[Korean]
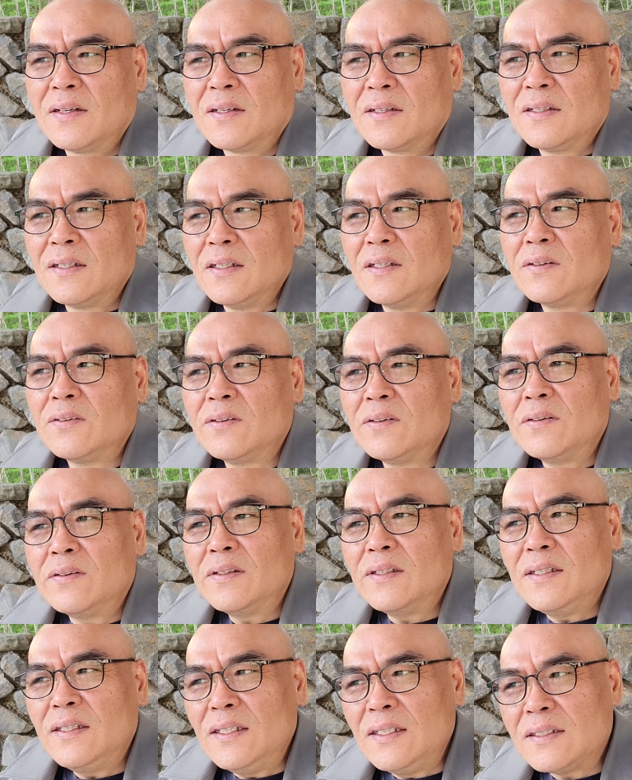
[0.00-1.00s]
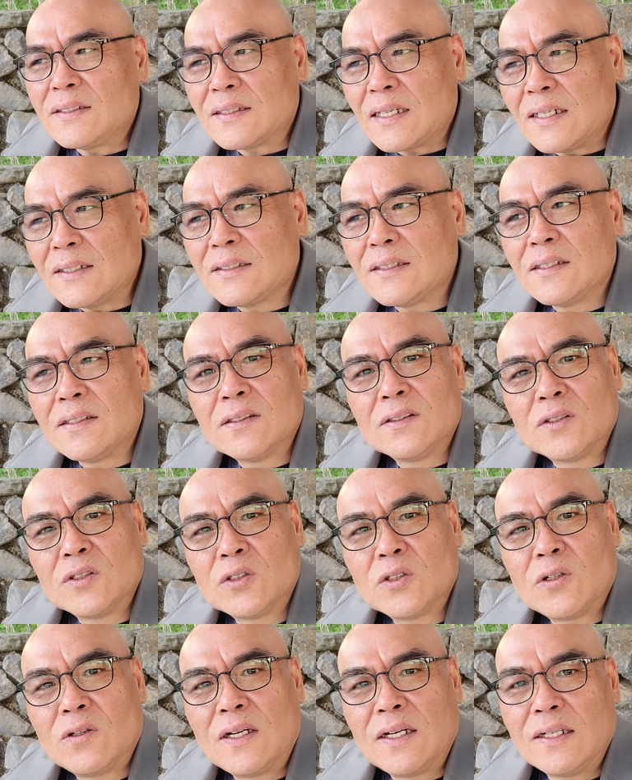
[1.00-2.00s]
그리고 이 사실은
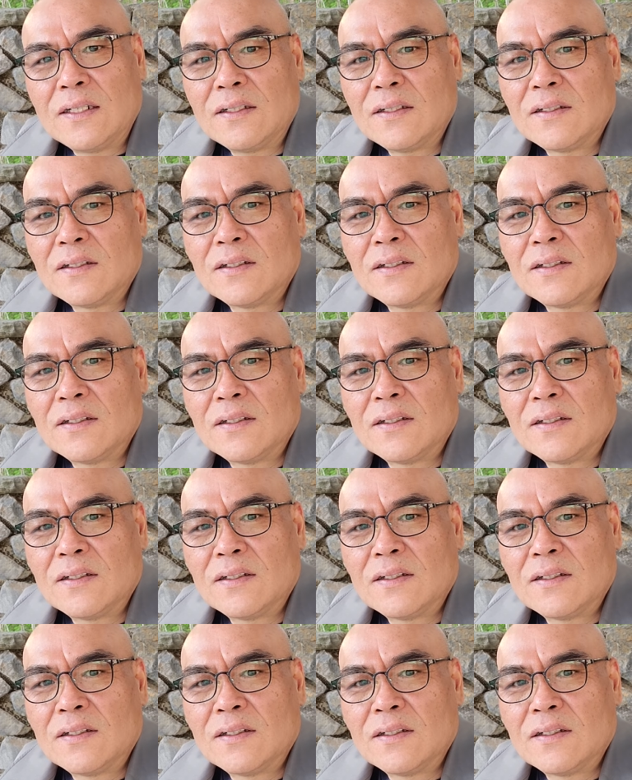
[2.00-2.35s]
또한